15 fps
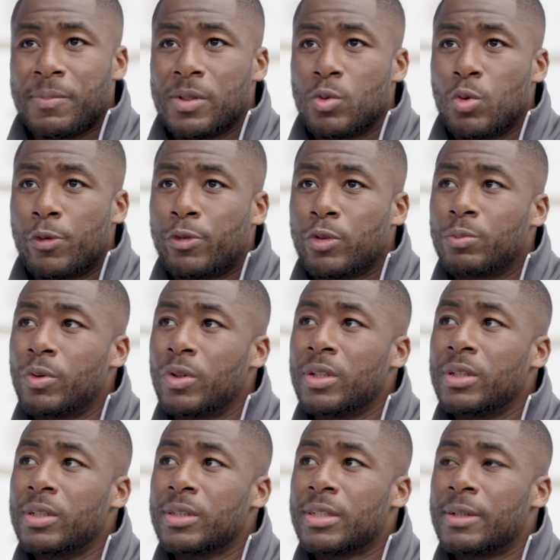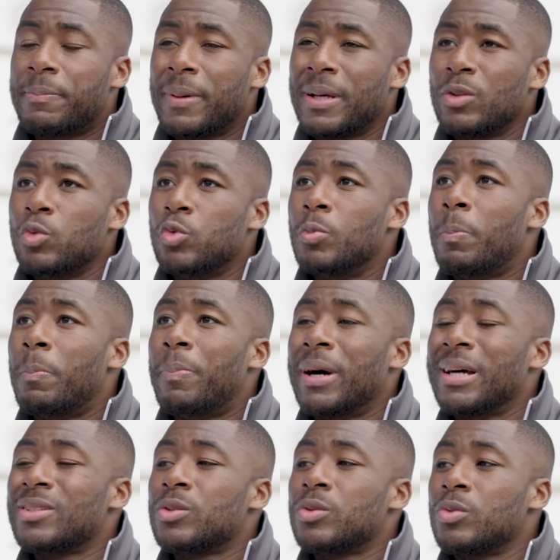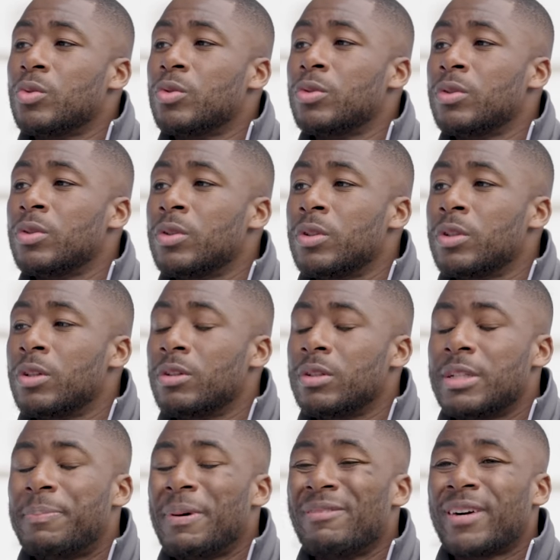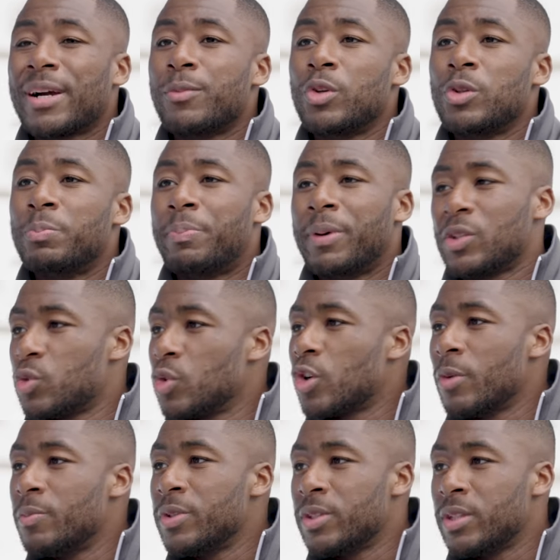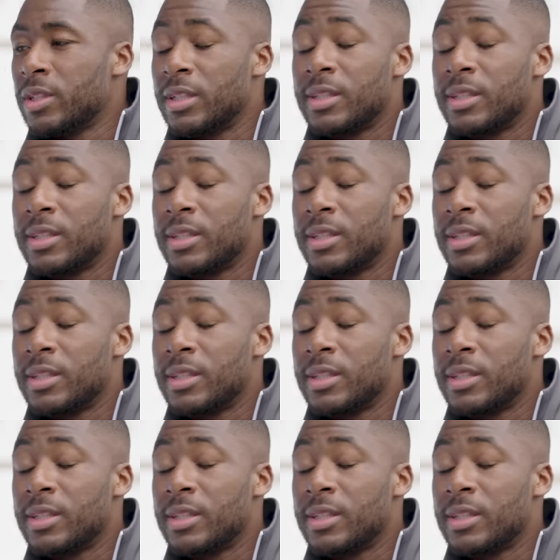le football, c'est pas une passion, c'est pas vraiment une passion comme ici.